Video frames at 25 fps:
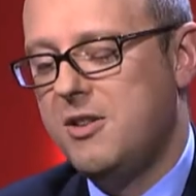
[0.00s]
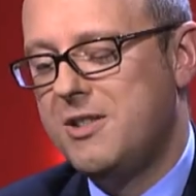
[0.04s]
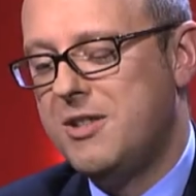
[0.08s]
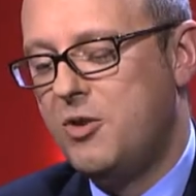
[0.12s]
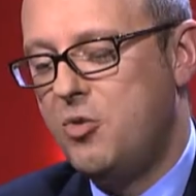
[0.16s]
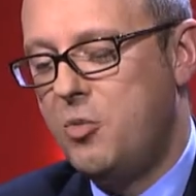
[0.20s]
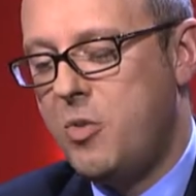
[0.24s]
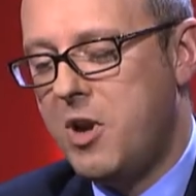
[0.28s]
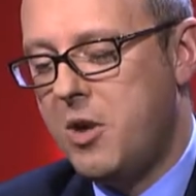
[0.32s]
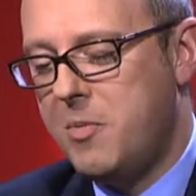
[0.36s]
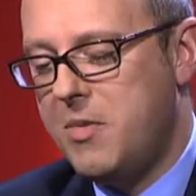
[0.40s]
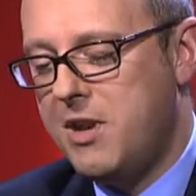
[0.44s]

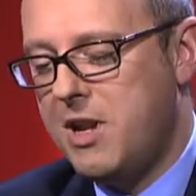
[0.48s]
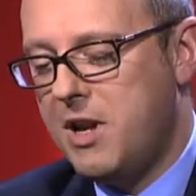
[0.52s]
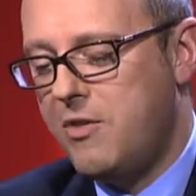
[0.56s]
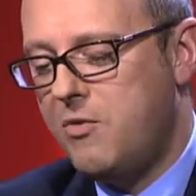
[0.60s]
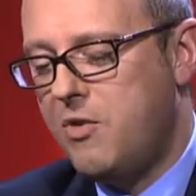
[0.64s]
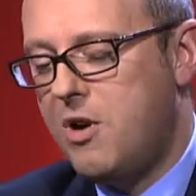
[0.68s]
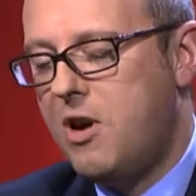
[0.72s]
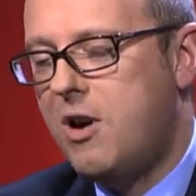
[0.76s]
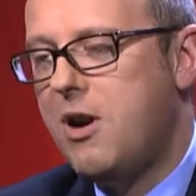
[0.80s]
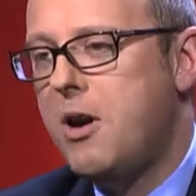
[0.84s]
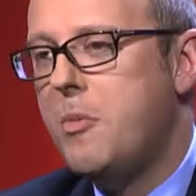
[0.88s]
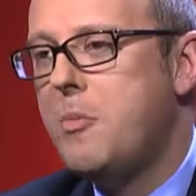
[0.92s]
ça nous permet
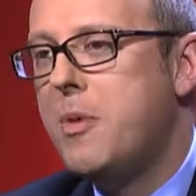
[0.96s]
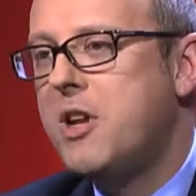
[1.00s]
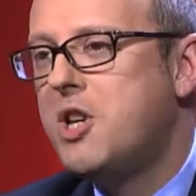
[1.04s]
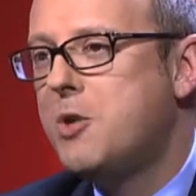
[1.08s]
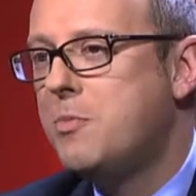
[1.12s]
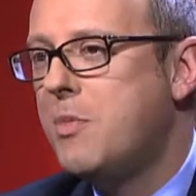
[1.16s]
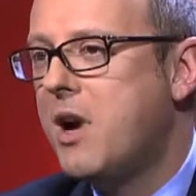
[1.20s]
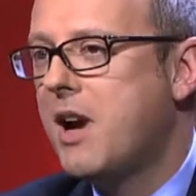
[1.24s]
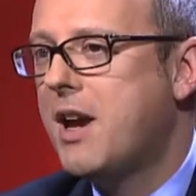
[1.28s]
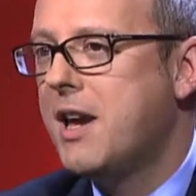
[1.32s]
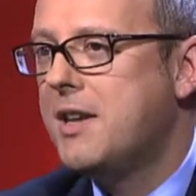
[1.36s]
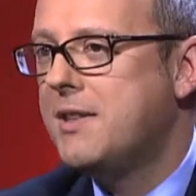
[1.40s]
d'avoir un
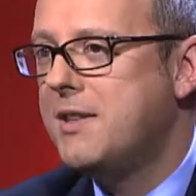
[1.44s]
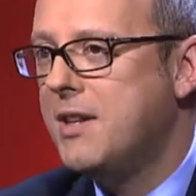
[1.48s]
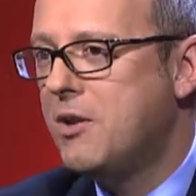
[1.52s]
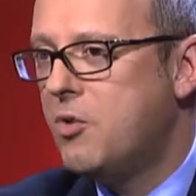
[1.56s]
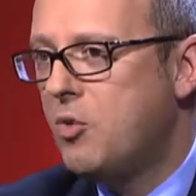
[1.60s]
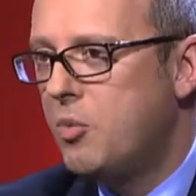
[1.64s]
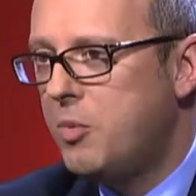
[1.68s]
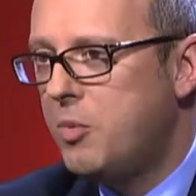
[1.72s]
benchmark assez